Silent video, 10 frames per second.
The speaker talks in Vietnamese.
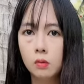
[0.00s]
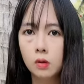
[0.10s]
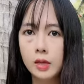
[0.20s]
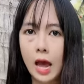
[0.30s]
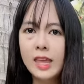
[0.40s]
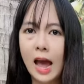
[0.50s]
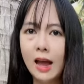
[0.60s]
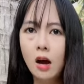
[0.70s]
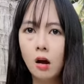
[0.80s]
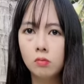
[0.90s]
Mượt Dễ
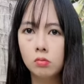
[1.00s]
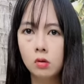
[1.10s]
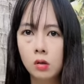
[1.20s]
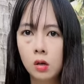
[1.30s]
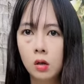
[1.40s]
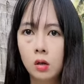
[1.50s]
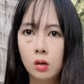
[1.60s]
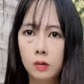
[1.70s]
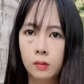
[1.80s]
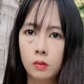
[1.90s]
chảy không Dễ nhưng mà không
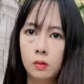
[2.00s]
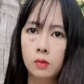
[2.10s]
thẳng